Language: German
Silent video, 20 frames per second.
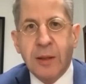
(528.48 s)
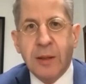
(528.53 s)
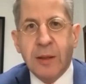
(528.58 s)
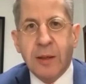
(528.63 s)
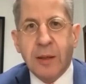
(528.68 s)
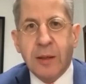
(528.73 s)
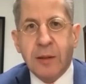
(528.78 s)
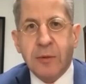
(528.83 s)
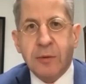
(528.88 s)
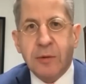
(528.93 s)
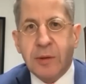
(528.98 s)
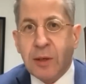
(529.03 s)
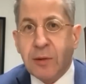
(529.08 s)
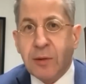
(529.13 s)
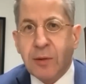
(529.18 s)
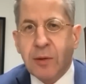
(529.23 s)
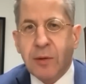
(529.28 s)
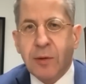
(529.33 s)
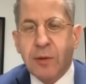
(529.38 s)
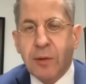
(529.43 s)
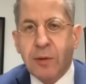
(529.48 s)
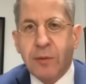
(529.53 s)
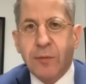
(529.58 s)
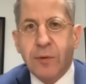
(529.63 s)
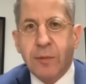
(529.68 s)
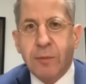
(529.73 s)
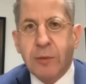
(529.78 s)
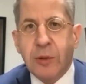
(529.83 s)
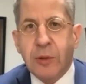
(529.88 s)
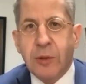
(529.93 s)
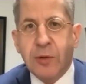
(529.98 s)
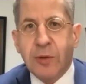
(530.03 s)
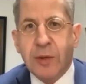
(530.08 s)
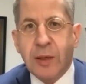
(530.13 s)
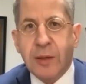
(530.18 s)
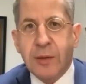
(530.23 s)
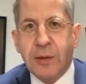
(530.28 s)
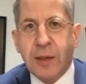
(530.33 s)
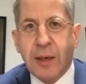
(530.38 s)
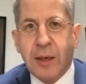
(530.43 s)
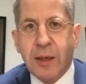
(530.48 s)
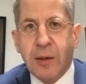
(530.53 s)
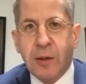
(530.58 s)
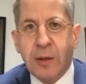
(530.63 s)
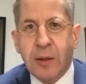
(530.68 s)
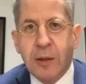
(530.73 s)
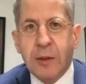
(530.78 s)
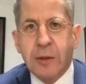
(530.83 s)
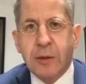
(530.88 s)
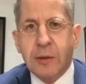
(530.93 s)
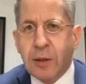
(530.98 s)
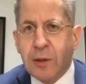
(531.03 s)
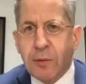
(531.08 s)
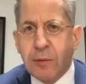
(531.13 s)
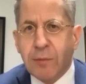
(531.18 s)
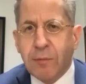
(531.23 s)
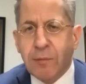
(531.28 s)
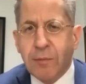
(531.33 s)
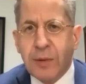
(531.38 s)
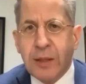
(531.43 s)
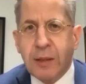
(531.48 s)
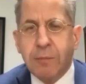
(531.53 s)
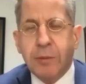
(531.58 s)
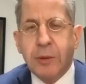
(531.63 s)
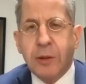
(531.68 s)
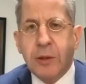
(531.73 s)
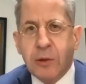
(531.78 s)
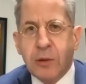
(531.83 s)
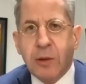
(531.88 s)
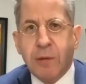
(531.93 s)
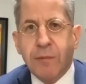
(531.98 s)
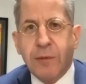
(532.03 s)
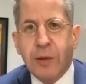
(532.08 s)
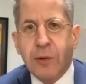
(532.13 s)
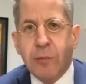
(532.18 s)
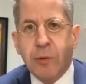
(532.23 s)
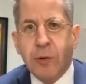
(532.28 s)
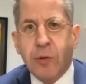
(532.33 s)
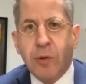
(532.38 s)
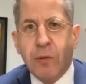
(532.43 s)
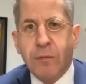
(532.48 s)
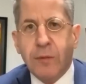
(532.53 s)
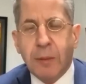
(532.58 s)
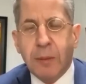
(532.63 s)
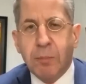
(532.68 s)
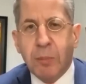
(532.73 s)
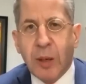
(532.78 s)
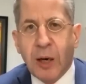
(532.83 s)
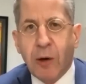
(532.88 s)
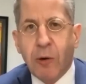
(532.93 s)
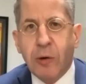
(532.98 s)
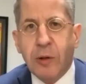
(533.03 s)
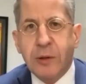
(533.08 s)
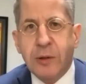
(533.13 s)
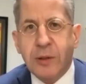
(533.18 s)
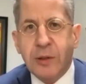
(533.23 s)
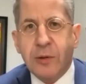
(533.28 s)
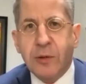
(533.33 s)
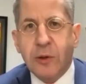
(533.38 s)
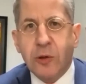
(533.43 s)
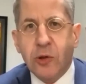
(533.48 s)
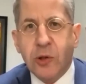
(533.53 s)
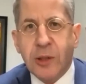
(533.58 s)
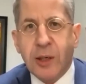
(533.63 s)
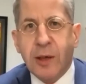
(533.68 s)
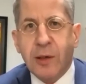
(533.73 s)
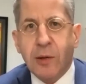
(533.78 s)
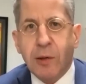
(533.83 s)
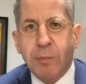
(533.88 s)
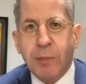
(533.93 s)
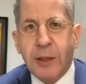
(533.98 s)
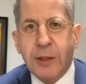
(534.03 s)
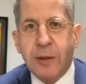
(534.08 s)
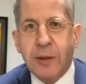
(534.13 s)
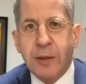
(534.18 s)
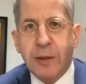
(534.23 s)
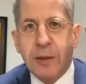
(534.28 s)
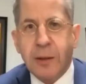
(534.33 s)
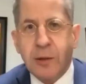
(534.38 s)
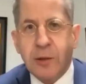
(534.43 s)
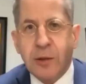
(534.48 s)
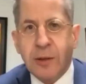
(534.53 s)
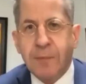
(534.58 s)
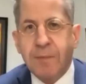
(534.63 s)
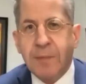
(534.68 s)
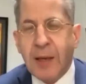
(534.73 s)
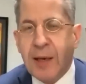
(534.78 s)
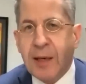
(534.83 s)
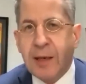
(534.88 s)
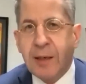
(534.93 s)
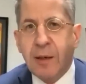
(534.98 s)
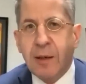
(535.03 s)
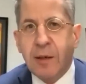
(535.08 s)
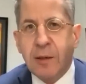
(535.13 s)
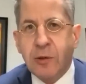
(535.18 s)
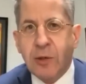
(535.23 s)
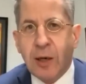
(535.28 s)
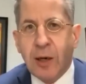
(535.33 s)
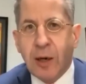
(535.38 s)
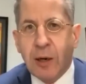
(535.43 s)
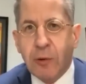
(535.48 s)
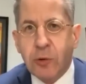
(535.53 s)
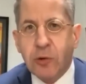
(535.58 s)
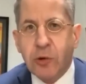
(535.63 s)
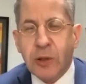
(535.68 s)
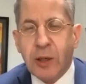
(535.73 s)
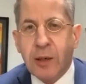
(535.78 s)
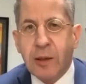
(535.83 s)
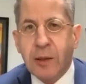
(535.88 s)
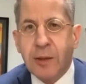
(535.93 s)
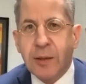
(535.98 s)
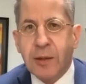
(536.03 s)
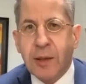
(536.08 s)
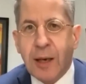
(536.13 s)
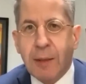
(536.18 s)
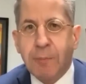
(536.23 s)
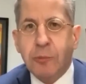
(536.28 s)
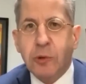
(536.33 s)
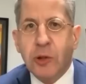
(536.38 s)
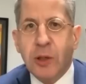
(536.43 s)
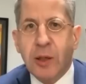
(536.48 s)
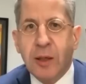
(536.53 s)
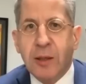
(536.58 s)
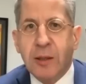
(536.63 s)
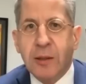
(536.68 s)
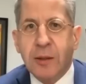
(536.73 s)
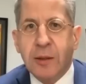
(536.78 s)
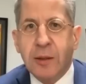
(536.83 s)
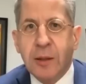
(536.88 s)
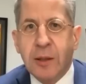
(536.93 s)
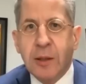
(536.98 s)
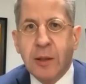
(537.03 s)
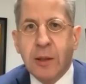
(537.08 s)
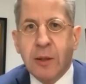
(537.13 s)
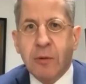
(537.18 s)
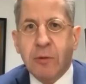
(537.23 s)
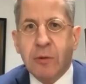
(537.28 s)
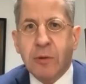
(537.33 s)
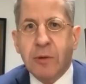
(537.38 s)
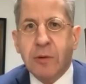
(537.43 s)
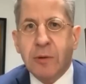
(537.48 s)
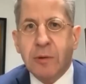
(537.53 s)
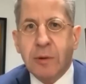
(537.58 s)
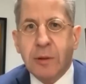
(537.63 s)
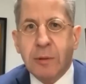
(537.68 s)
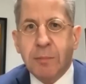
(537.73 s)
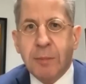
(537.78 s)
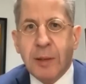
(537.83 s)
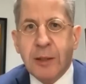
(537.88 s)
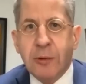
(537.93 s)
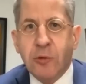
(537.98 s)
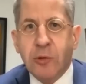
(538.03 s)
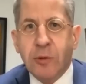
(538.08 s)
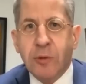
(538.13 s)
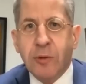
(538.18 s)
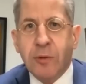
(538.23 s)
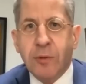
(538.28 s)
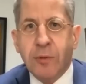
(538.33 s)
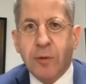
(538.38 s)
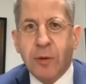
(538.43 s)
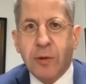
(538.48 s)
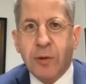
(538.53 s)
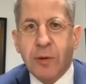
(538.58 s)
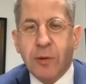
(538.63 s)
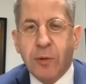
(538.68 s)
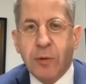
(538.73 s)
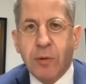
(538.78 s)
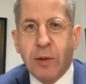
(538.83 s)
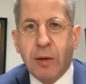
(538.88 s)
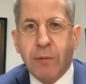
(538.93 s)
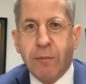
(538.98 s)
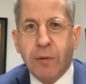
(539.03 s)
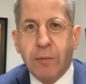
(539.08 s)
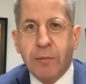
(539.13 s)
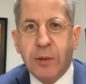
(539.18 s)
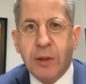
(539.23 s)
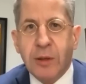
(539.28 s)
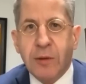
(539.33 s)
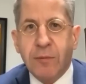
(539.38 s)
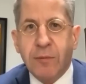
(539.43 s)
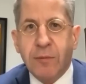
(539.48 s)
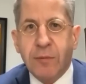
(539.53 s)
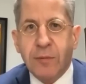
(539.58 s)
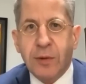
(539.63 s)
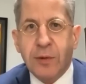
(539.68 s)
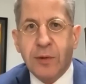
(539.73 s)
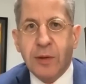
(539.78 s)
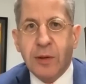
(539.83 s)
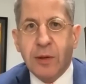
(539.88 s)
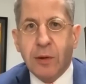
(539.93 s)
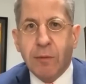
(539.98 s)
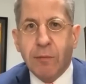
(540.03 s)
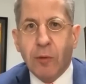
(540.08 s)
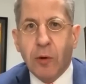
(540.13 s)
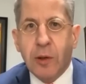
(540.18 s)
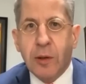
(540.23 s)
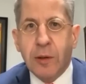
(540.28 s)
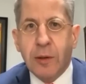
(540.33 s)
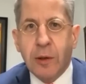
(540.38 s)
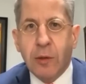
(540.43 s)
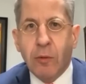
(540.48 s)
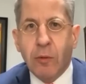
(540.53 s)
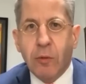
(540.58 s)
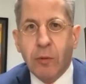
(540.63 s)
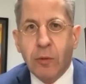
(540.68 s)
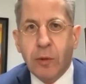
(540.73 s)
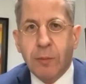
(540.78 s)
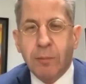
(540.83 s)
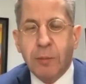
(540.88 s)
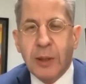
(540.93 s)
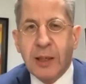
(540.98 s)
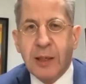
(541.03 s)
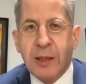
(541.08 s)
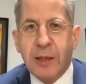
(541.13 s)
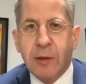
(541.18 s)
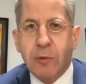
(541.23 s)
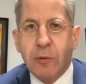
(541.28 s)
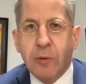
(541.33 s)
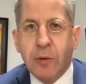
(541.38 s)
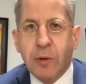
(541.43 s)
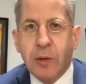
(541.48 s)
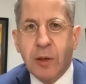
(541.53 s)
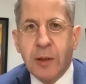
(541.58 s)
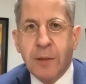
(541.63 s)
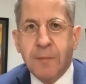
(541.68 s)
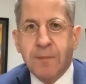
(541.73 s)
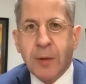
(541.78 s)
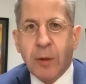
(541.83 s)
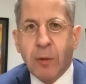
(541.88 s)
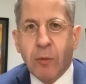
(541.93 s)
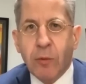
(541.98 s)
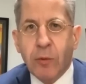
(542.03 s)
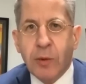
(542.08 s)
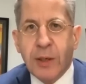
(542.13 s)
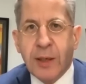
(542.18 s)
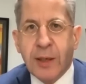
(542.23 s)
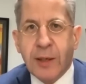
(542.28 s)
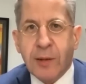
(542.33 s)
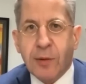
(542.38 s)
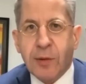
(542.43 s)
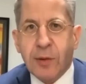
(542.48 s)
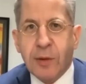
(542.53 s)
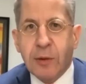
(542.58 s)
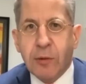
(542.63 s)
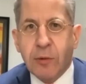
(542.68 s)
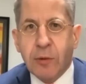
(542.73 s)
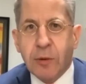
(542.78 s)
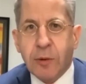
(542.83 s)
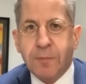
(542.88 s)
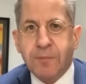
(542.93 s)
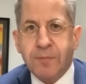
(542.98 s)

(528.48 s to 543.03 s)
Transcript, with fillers: Also das sind für mich Skandale. Deswegen bin ich der festen wir brauchen diese Staatsmedien nicht. Endlich ausschalten, abschalten. Und die Menschen sollen sich so informieren, wie sie es wollen, ohne Belehrung, ohne Erziehung